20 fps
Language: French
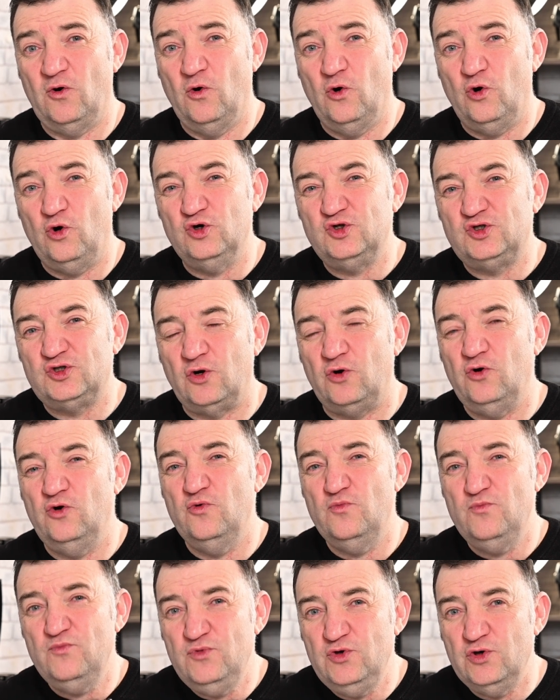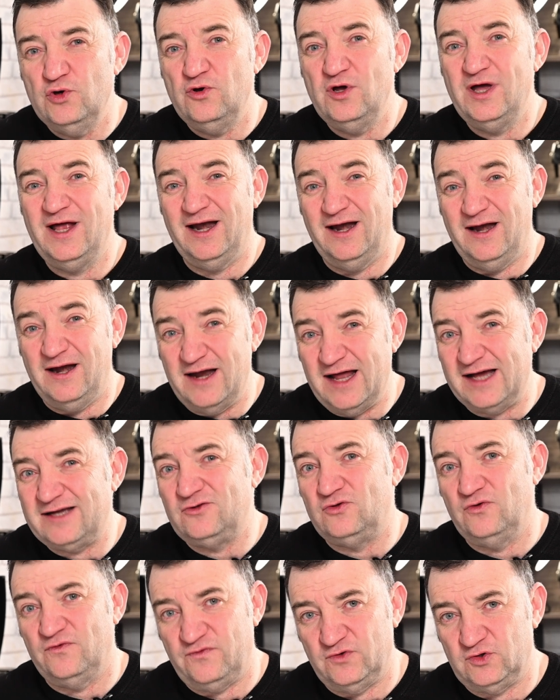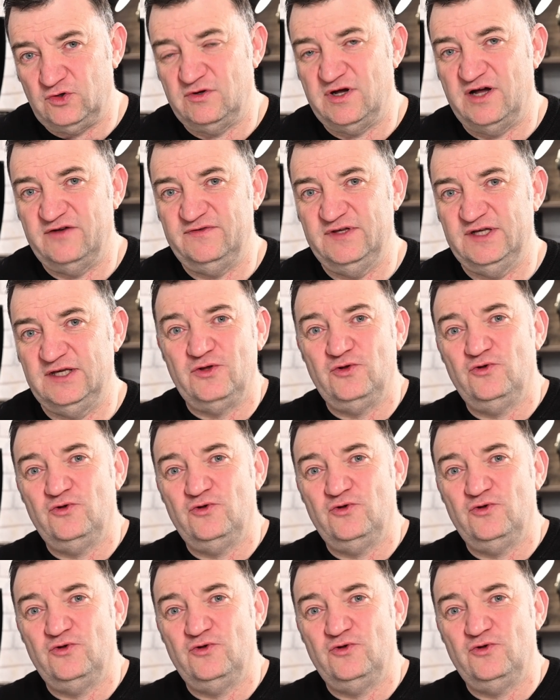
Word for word: on ressent le mieux l'acte photographique.